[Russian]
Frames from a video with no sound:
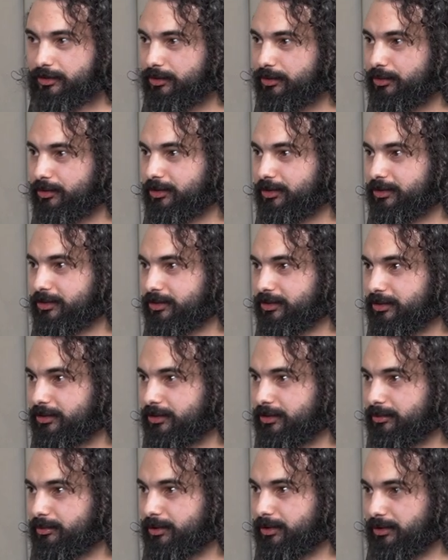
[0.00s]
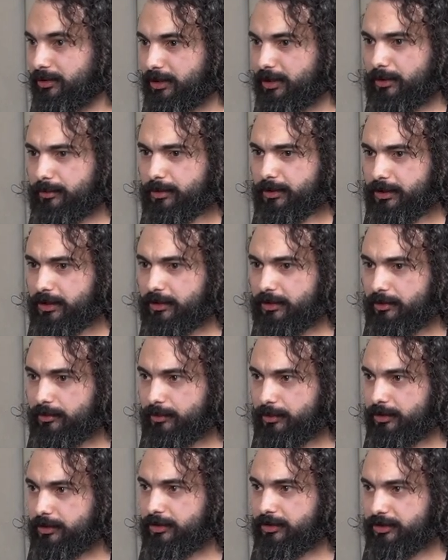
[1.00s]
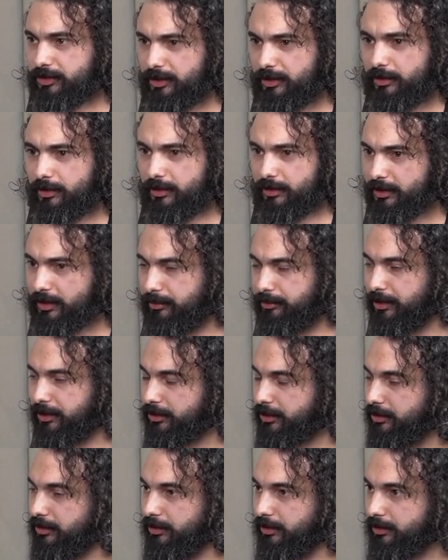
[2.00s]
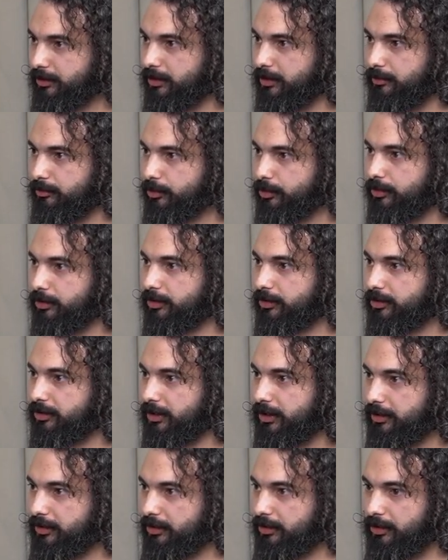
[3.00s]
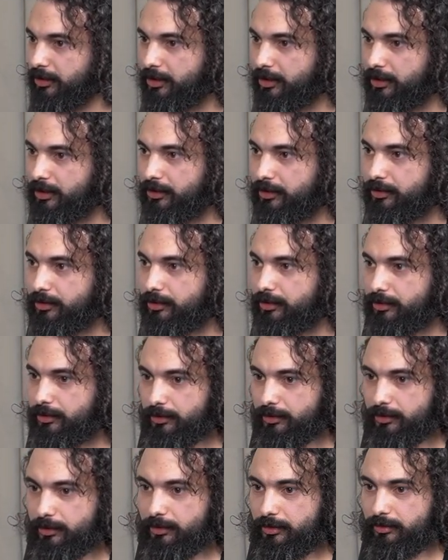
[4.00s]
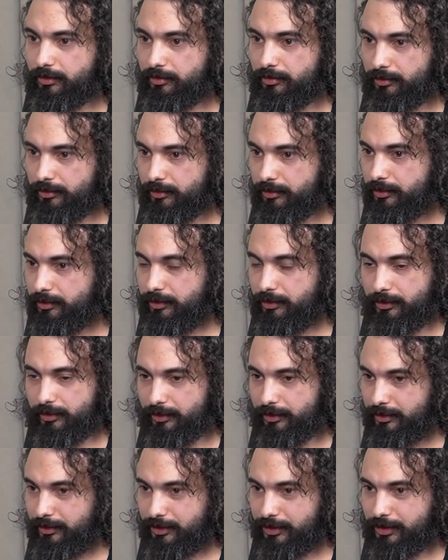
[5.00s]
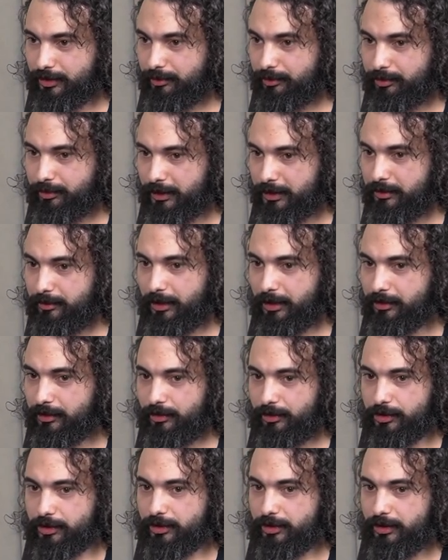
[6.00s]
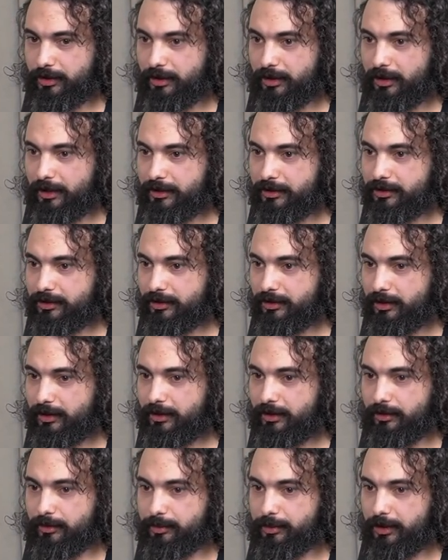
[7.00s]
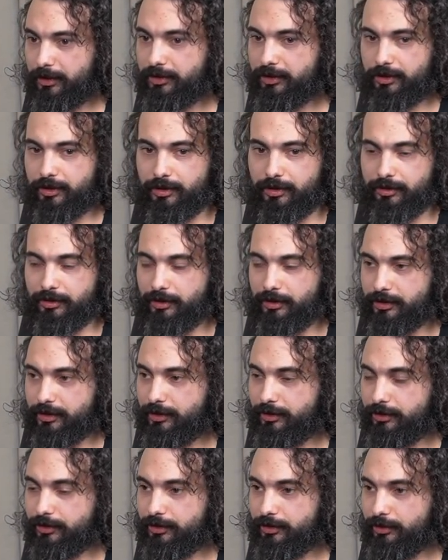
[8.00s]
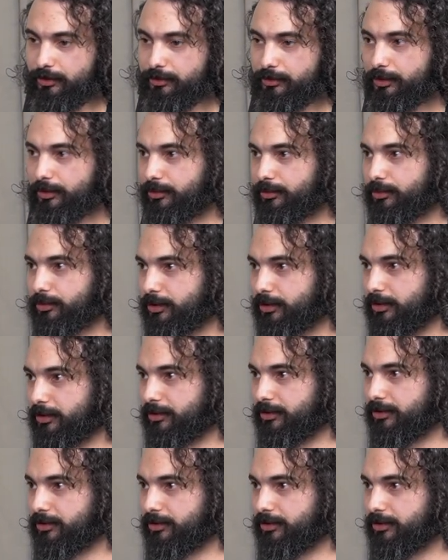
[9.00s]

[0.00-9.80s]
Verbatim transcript: интуиции. Типа, да, понятно, мы это сделали, да, понятно, она работает так. Но чтобы понимать точные корреляции, для этого практически зарождаются новые науки, так